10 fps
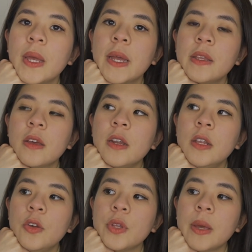tháng cho
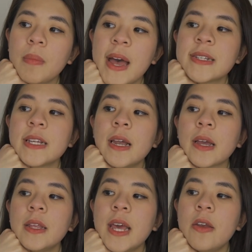đến giữa tháng 3 sẽ là
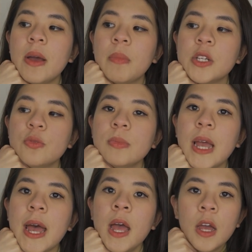cái giai đoạn mà chúng
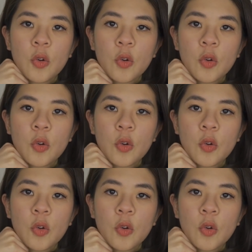ta